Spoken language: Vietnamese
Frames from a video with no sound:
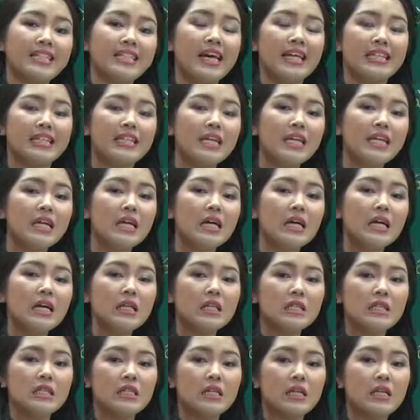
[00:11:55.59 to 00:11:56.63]
gạch chân
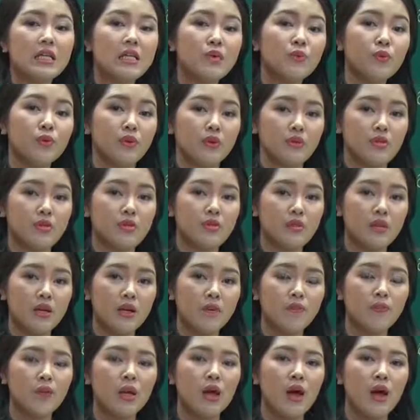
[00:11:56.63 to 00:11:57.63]
những cái keywords nhé